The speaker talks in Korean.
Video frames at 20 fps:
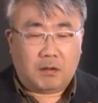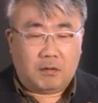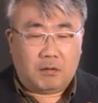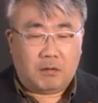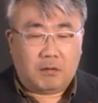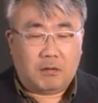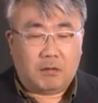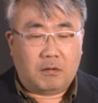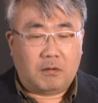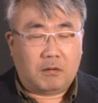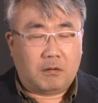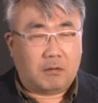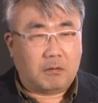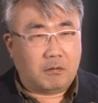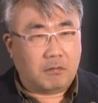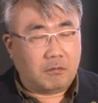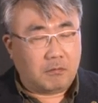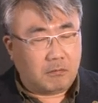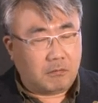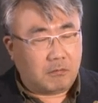어,
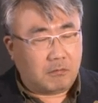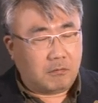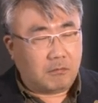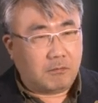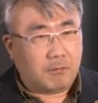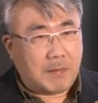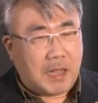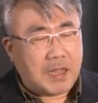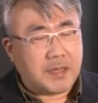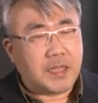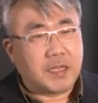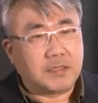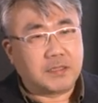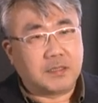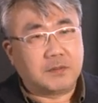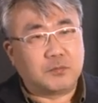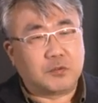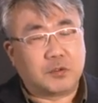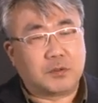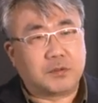
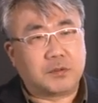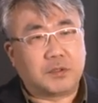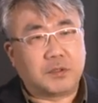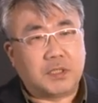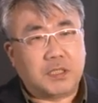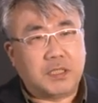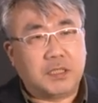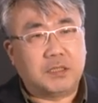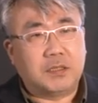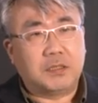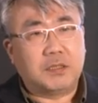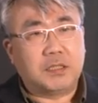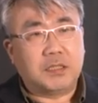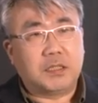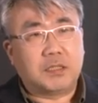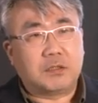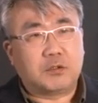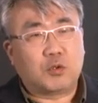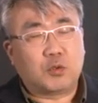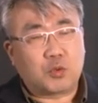많아짐으로써
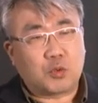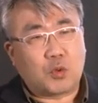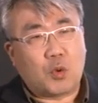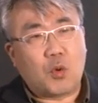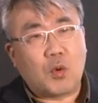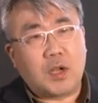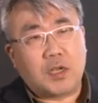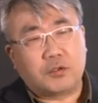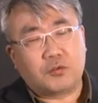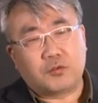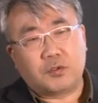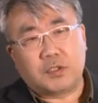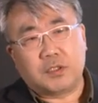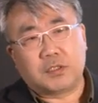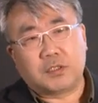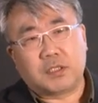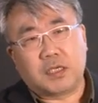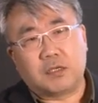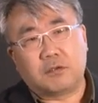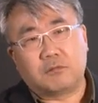이들이 소통할 수
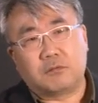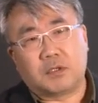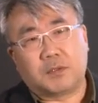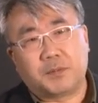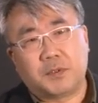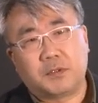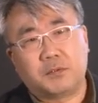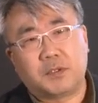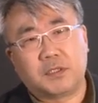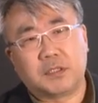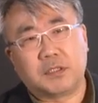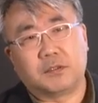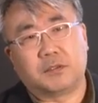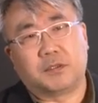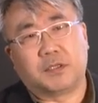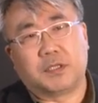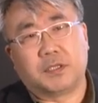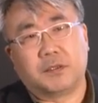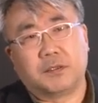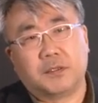있는 창구가 필요해진
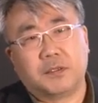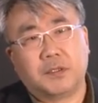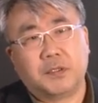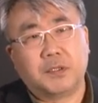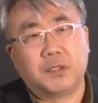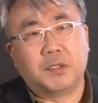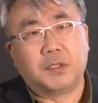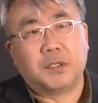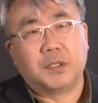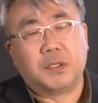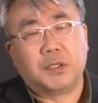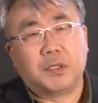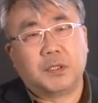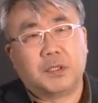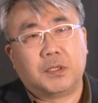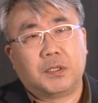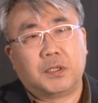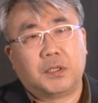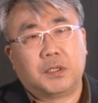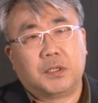거예요.
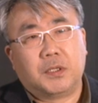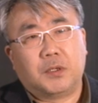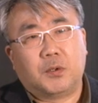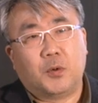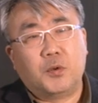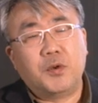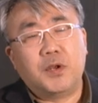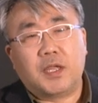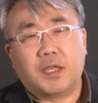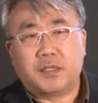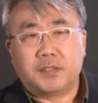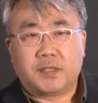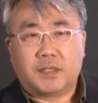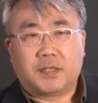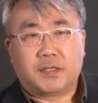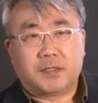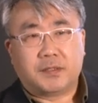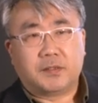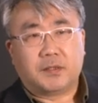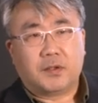
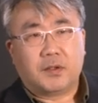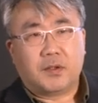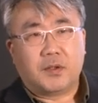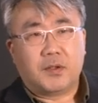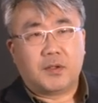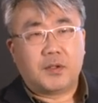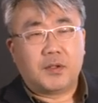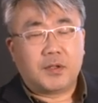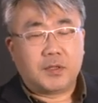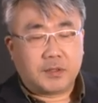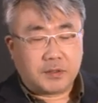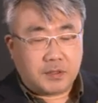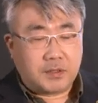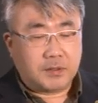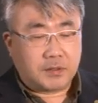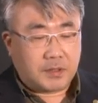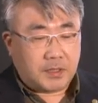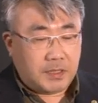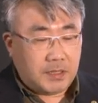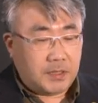온라인상에서.
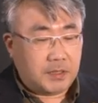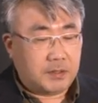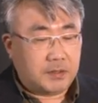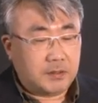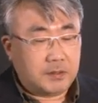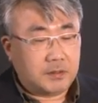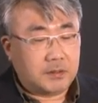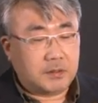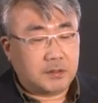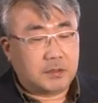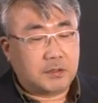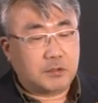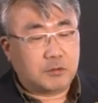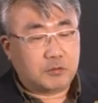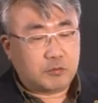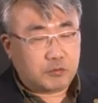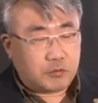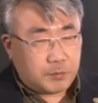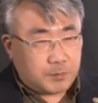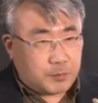즉,
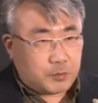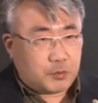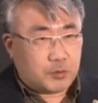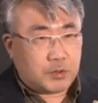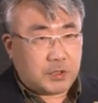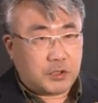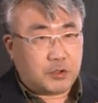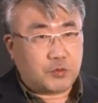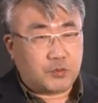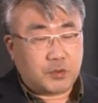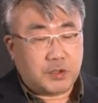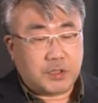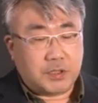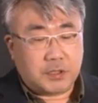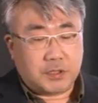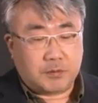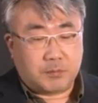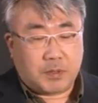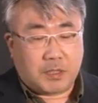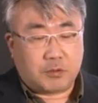이들을 흡수할 수
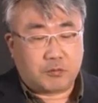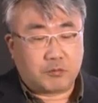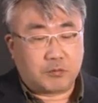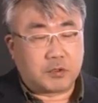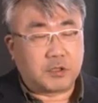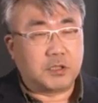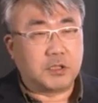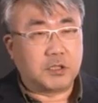있는 바로